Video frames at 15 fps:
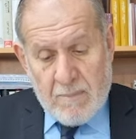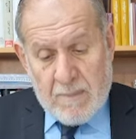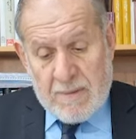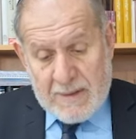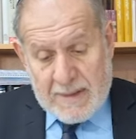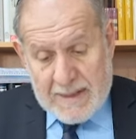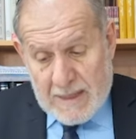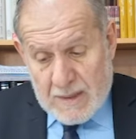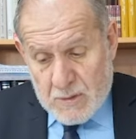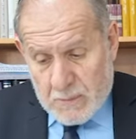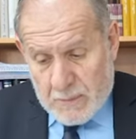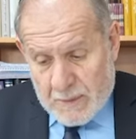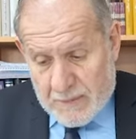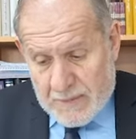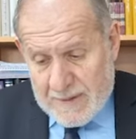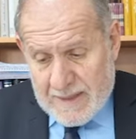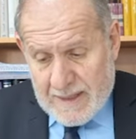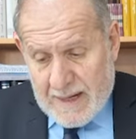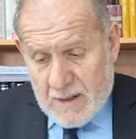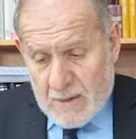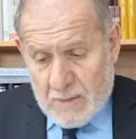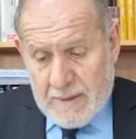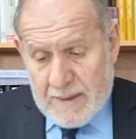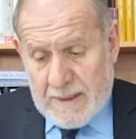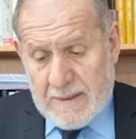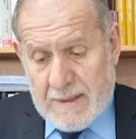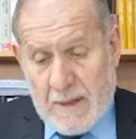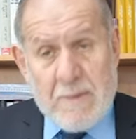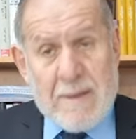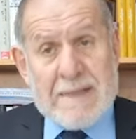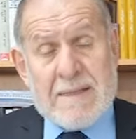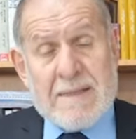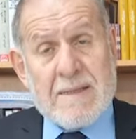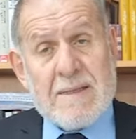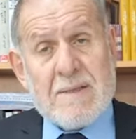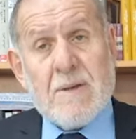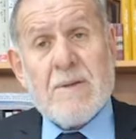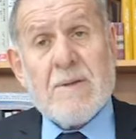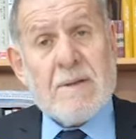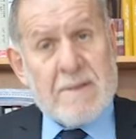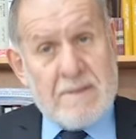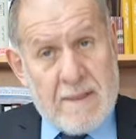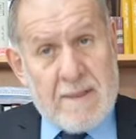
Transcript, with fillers: Mientras que en la superficie el arco iris trae una sensación,